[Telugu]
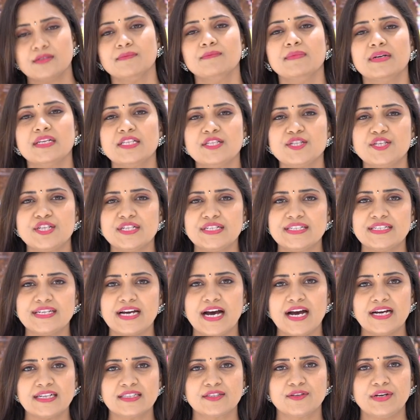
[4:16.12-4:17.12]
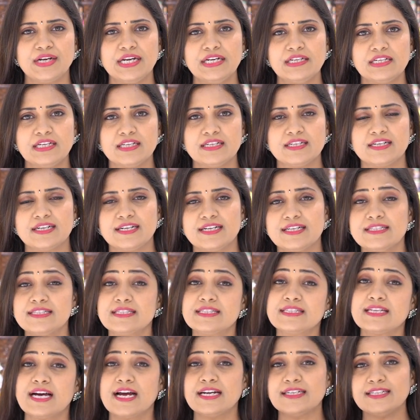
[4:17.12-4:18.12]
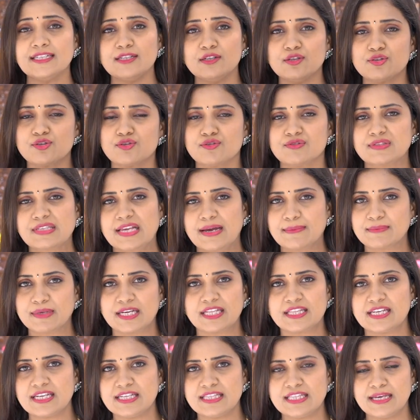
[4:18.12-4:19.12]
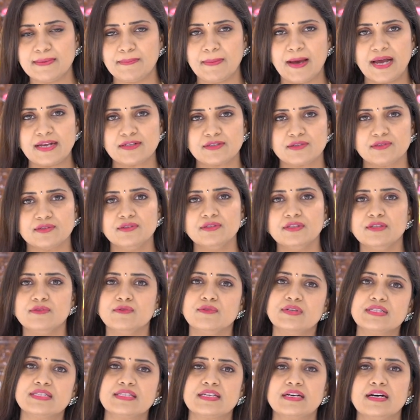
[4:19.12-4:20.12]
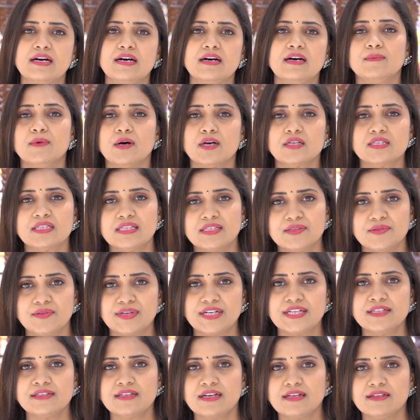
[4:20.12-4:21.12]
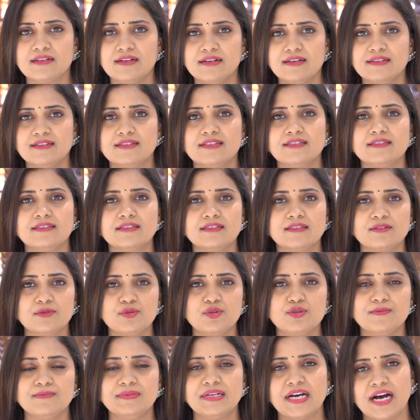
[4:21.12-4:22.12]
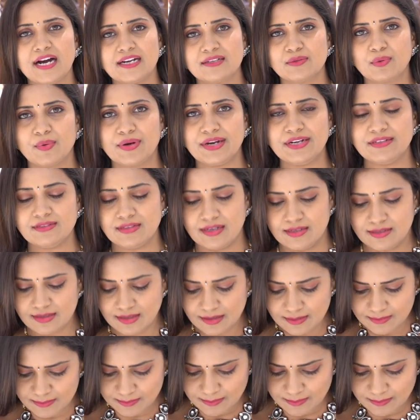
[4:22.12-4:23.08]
సో మంచి డార్క్ గ్రీన్ కలర్ అండి స్టార్టింగ్ లో చూసాం కదా ఇదే ప్యాటర్న్ లో దర్ వాజ్ బాటిల్ గ్రీన్ కలర్ ఇదైతే కొంచెం డార్క్ గ్రీన్ కలర్